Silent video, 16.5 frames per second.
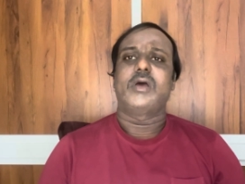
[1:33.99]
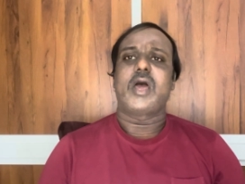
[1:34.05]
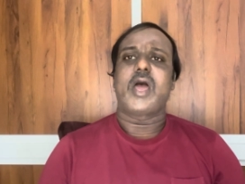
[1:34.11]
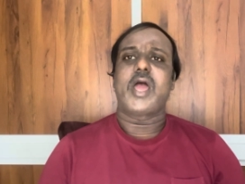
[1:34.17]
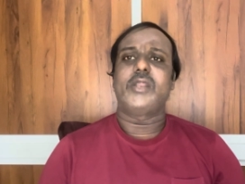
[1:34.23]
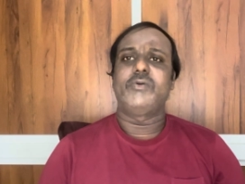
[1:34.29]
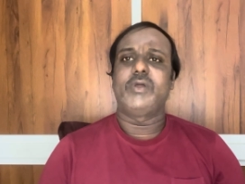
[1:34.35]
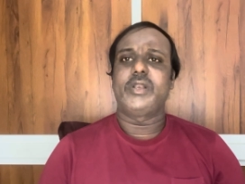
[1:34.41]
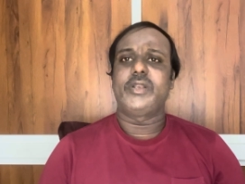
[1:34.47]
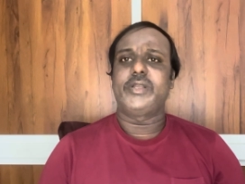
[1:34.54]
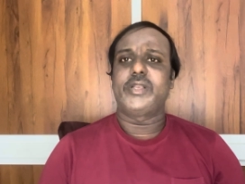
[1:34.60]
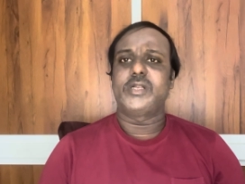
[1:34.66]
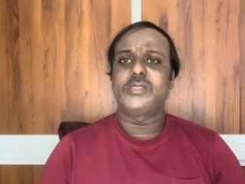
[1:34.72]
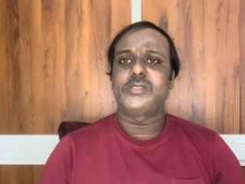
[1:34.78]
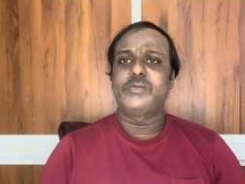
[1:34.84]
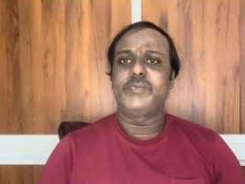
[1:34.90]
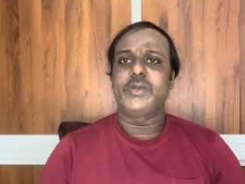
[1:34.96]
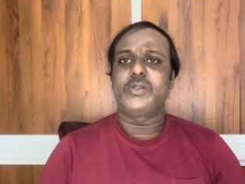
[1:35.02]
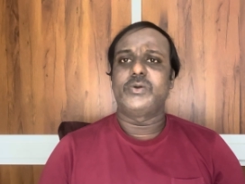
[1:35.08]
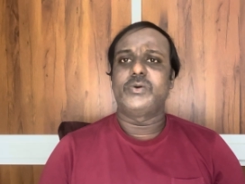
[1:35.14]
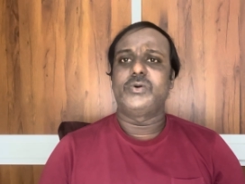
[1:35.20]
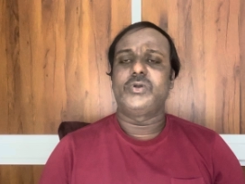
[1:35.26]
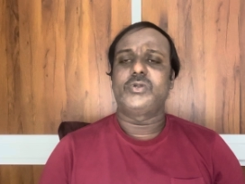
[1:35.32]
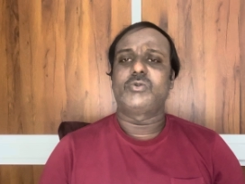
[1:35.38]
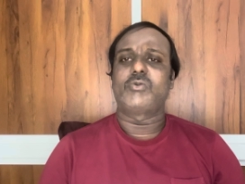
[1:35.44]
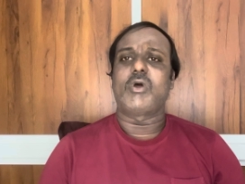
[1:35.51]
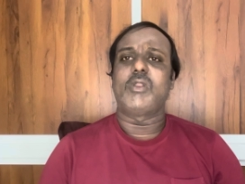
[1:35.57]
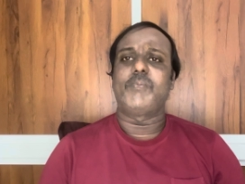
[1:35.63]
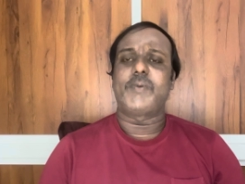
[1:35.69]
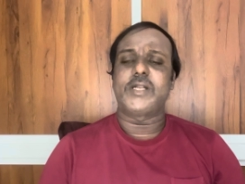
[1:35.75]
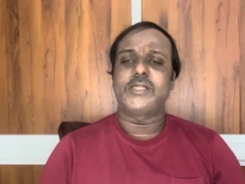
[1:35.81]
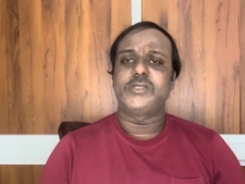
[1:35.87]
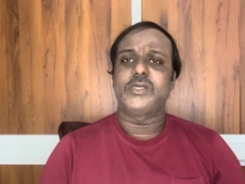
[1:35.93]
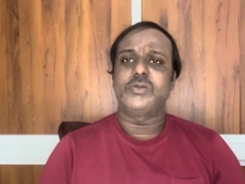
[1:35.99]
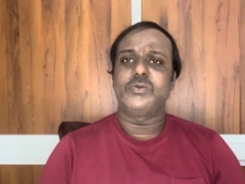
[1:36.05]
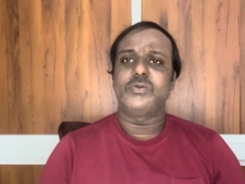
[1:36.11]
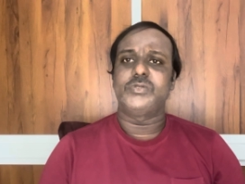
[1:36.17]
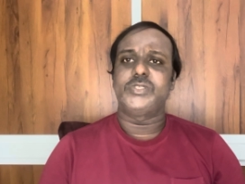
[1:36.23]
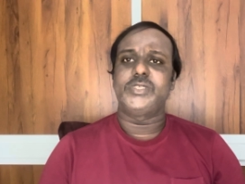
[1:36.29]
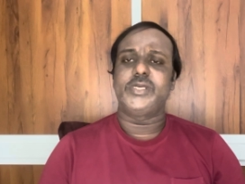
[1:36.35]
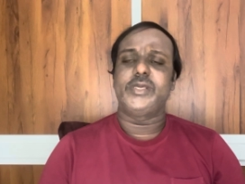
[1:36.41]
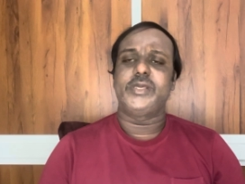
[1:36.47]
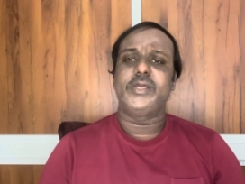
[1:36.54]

యాన్యువల్ రిటర్న్స్ మీరు ట్వెల్వ్ పర్సెంట్ నుంచి